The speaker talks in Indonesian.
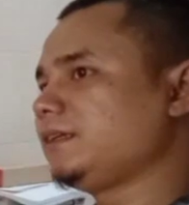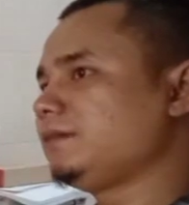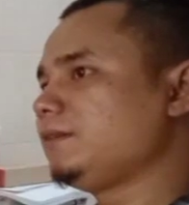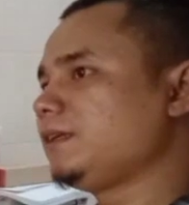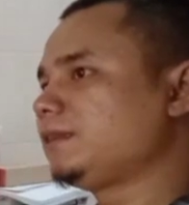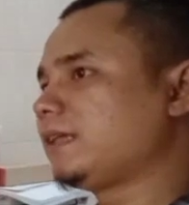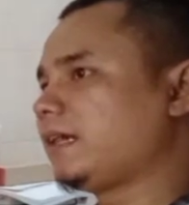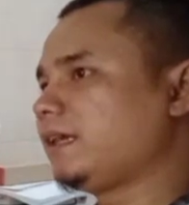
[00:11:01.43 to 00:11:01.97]

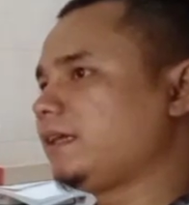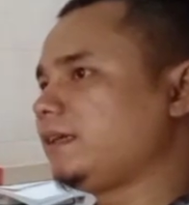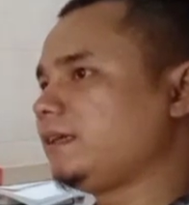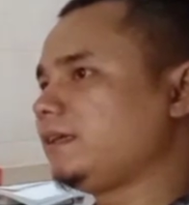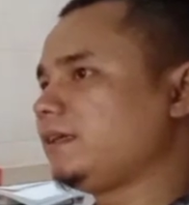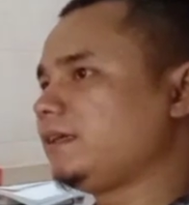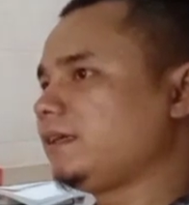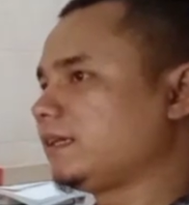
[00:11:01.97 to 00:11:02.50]

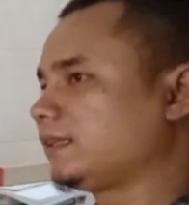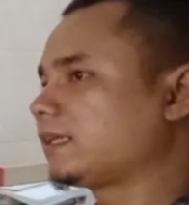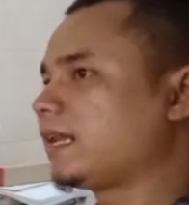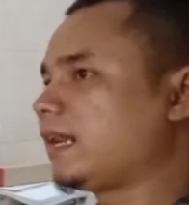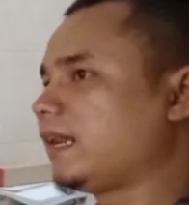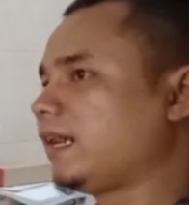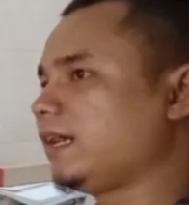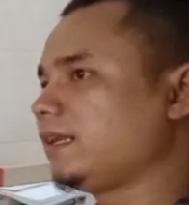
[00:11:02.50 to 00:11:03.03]
dimintai
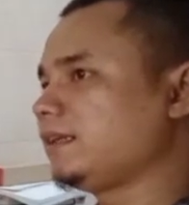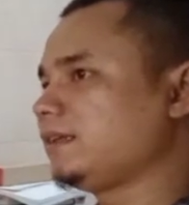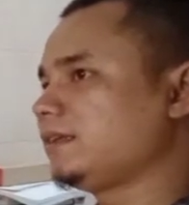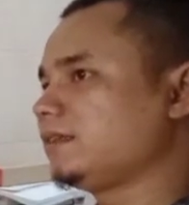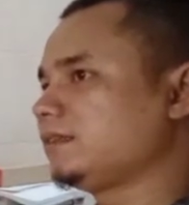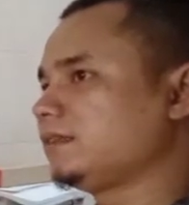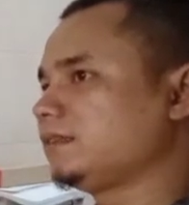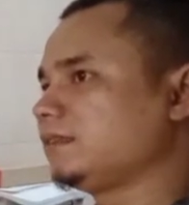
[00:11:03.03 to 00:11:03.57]
keterangan
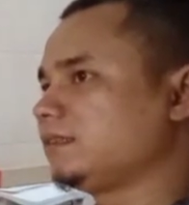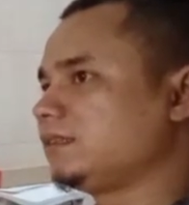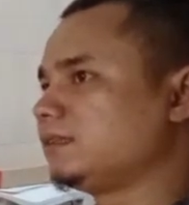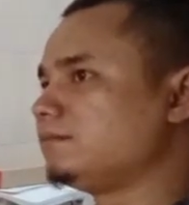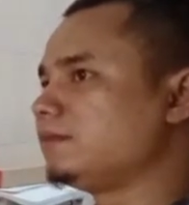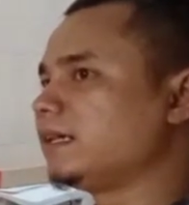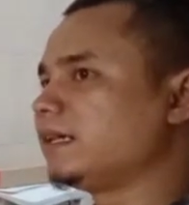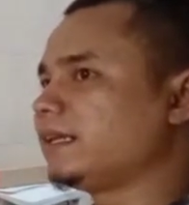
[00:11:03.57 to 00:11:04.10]
e,
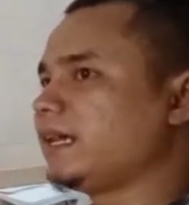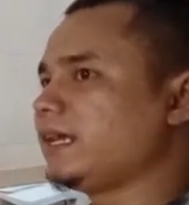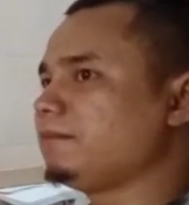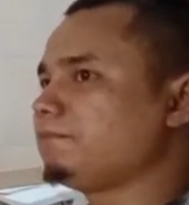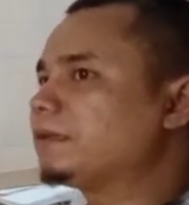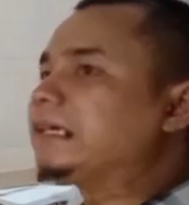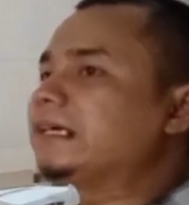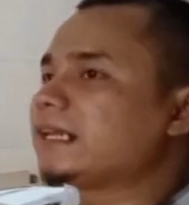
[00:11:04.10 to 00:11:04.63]

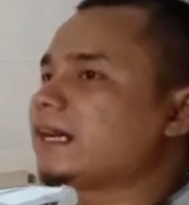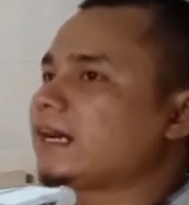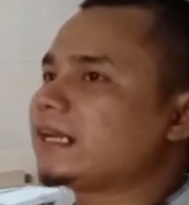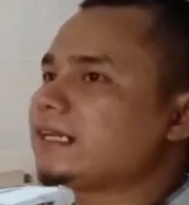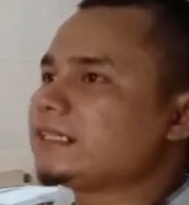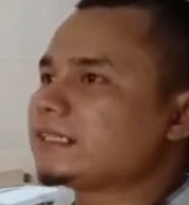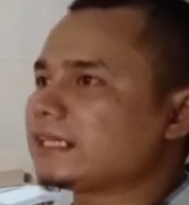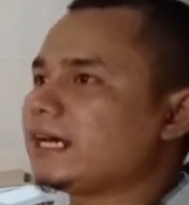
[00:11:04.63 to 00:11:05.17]
mengenai
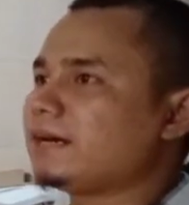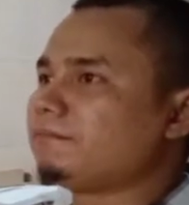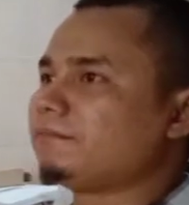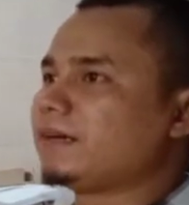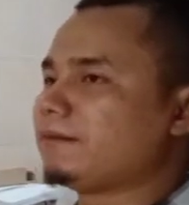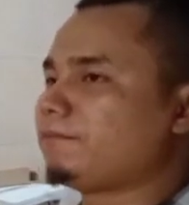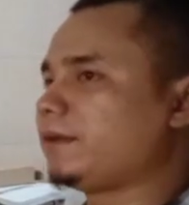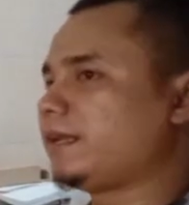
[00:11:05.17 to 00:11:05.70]
pergerakan
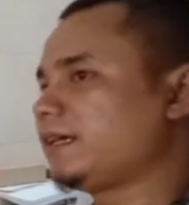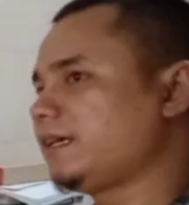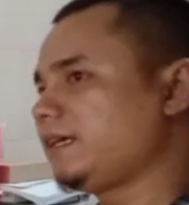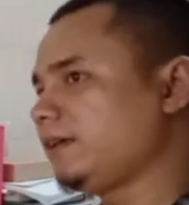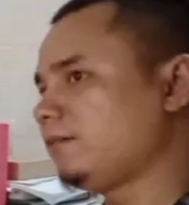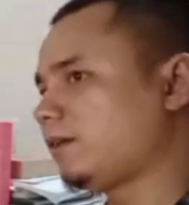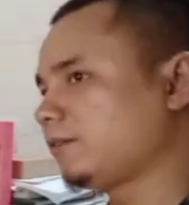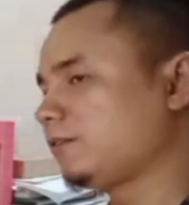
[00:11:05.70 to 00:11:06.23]
Islam.
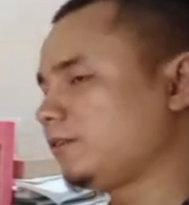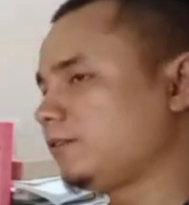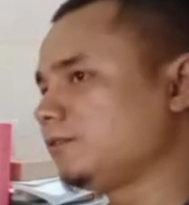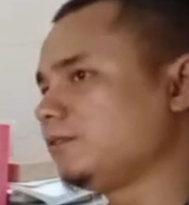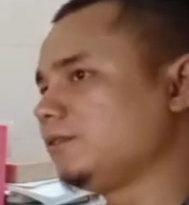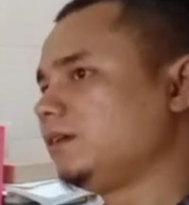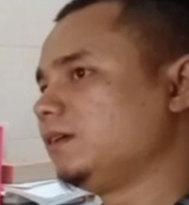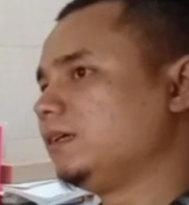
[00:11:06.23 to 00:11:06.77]
Apalagi waktu
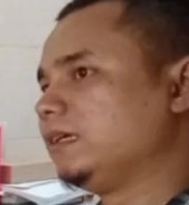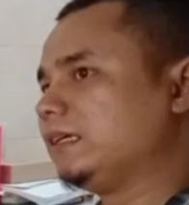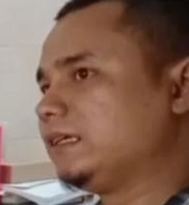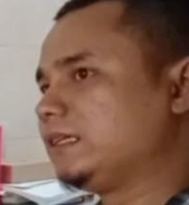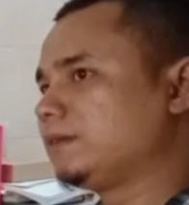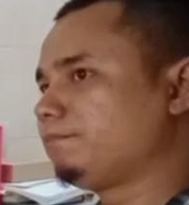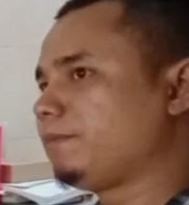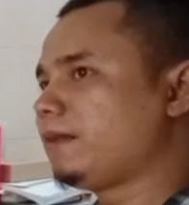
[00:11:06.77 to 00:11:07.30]
itu
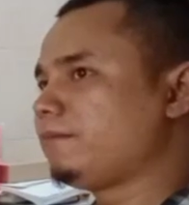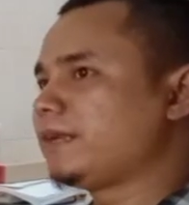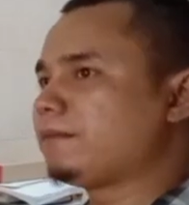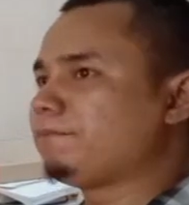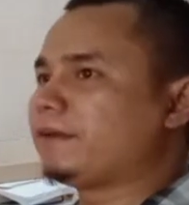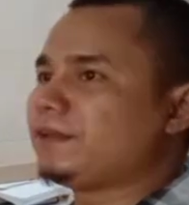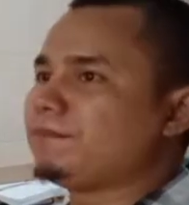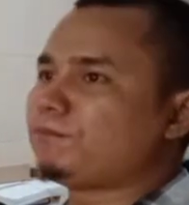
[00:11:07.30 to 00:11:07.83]
Jepang
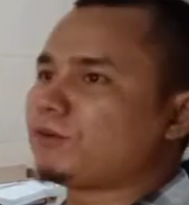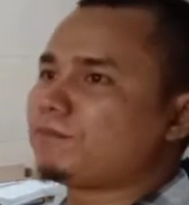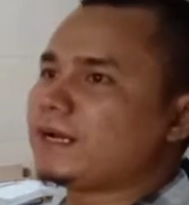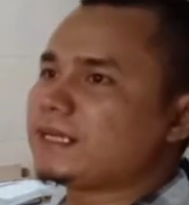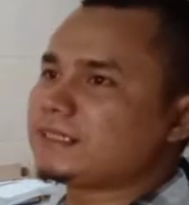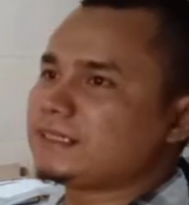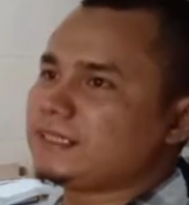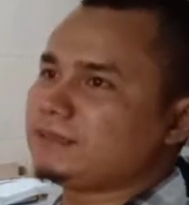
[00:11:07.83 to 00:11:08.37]
mendapat
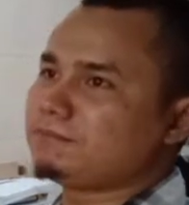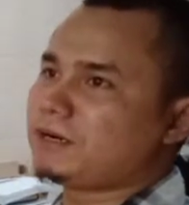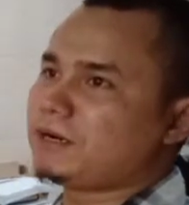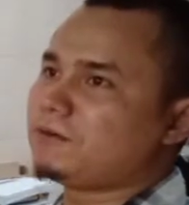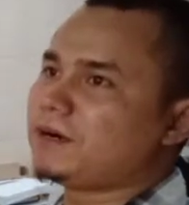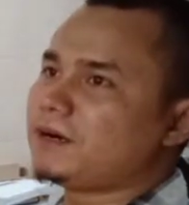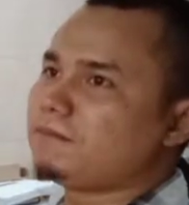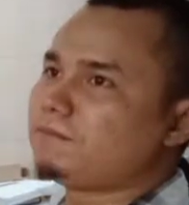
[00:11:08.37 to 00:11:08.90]
informasi
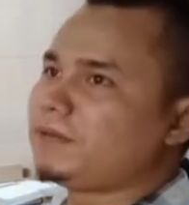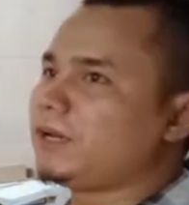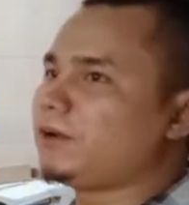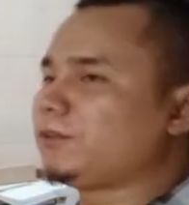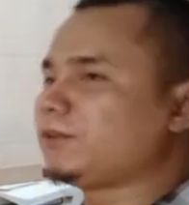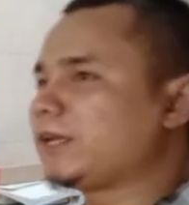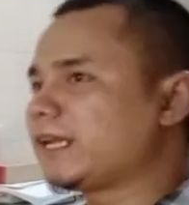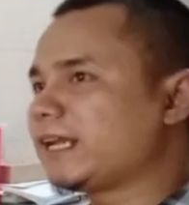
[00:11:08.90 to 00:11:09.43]
bahwa beliau
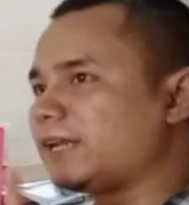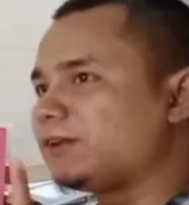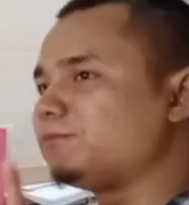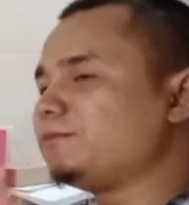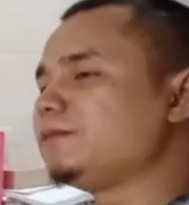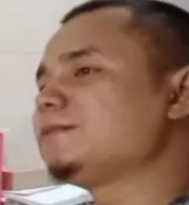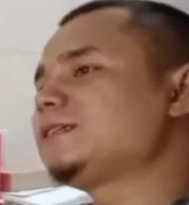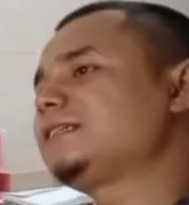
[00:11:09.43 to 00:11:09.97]
itu adalah
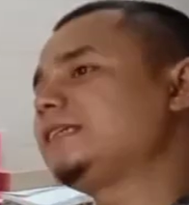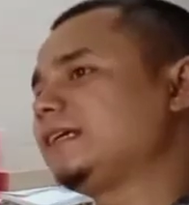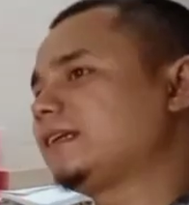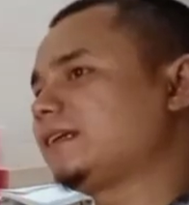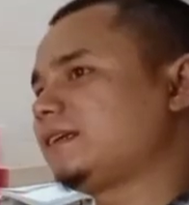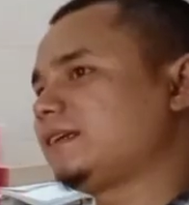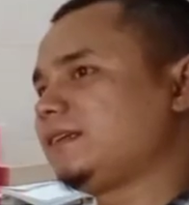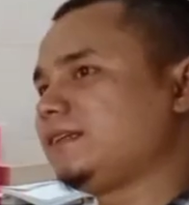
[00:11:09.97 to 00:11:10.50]
alumni
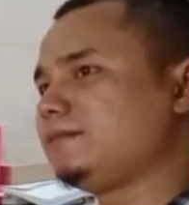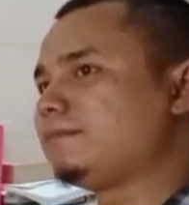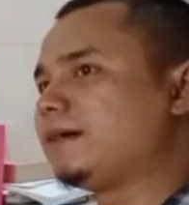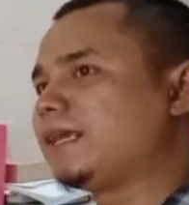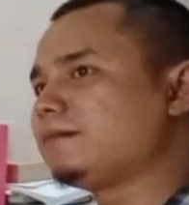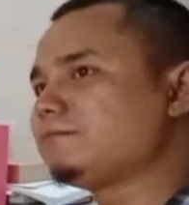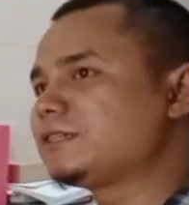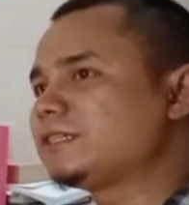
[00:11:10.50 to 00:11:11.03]
Mesir, di
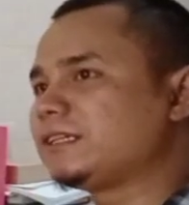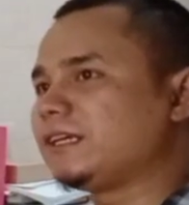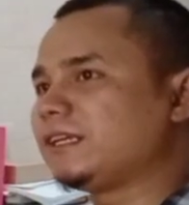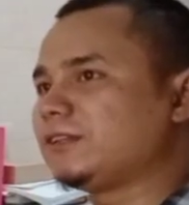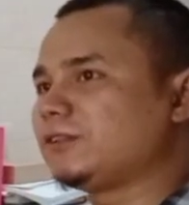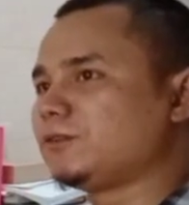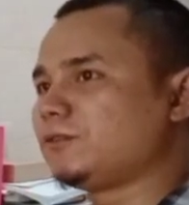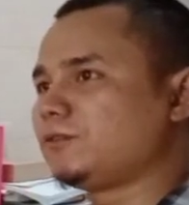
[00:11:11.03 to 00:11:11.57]
mana Mesir
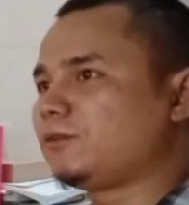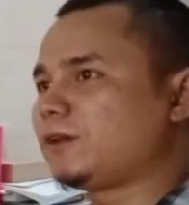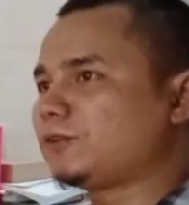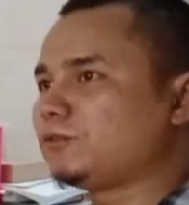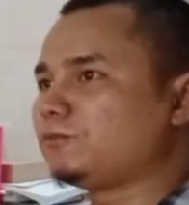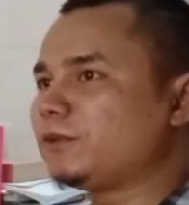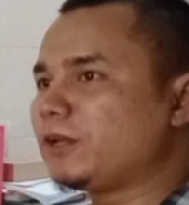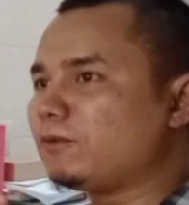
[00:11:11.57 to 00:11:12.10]
itu
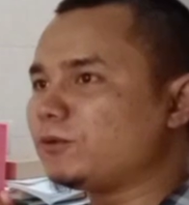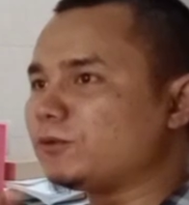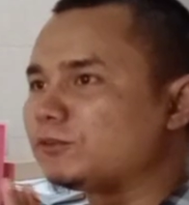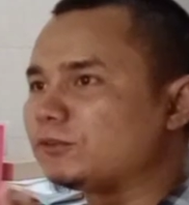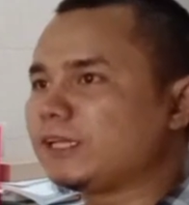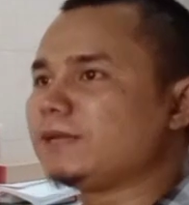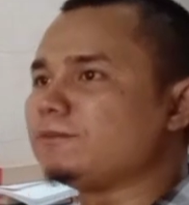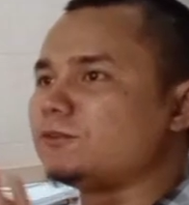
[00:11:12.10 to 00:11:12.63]
waktu beliau
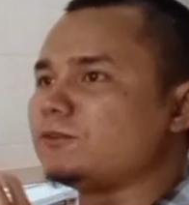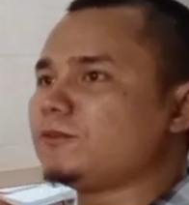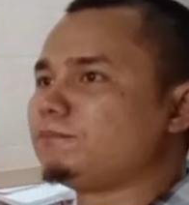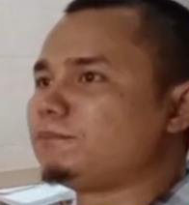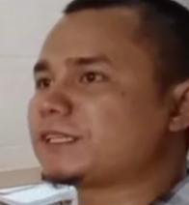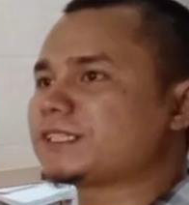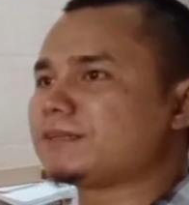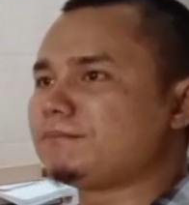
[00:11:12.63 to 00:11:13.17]
menuntut ilmu
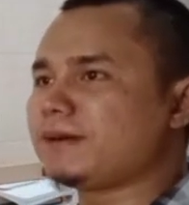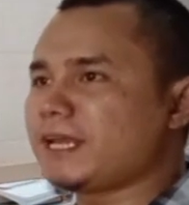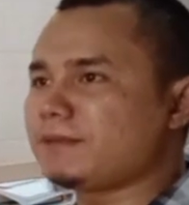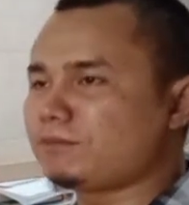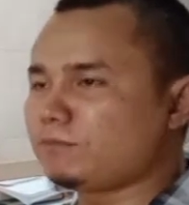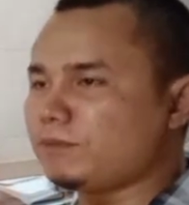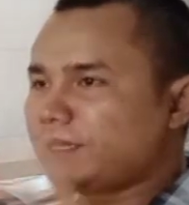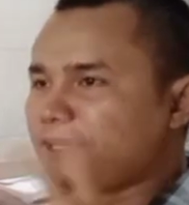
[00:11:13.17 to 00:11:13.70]

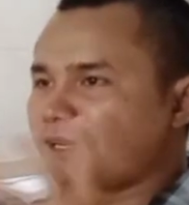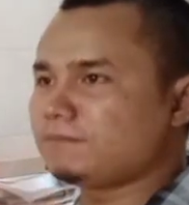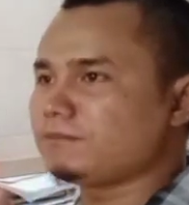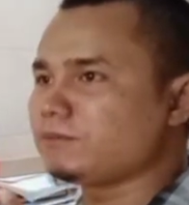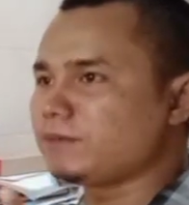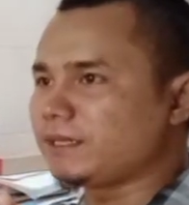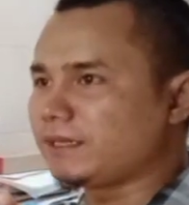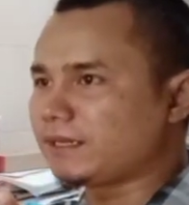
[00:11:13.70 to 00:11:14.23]
bersemai
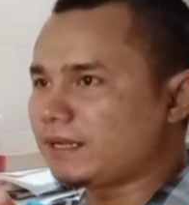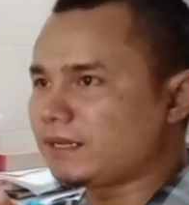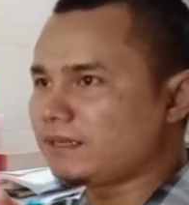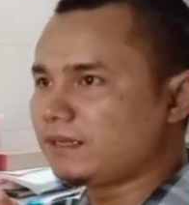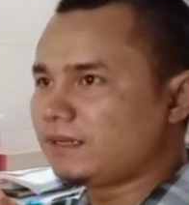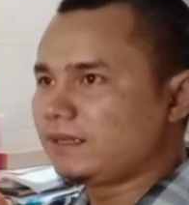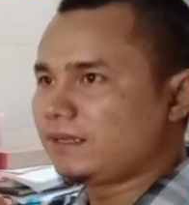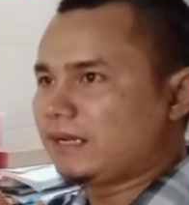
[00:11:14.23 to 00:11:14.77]

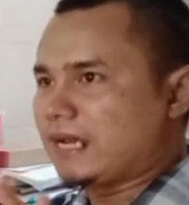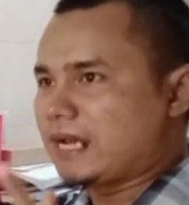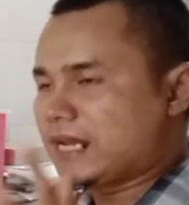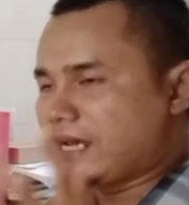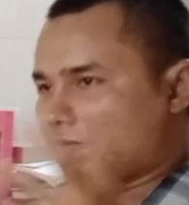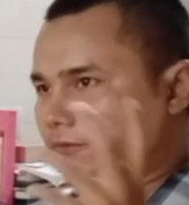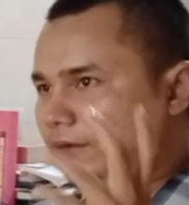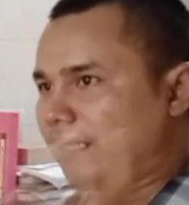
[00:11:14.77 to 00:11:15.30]
pemikiran-pemikiran
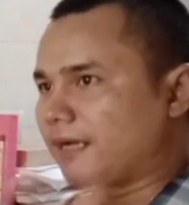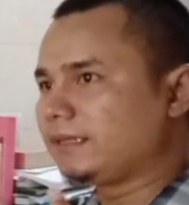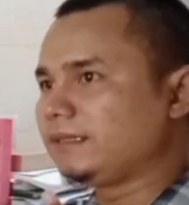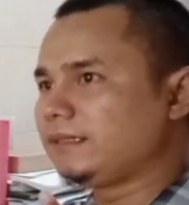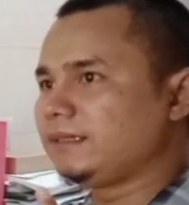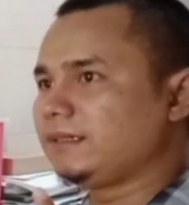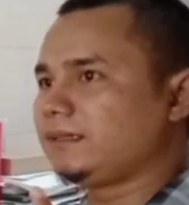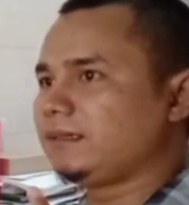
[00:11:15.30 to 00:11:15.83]

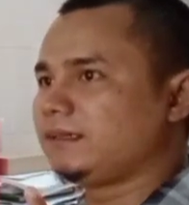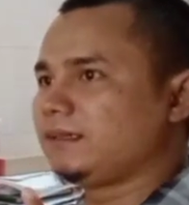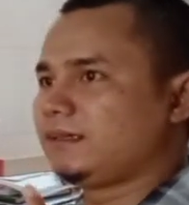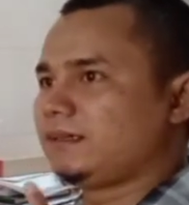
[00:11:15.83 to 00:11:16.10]
Al-Afghani,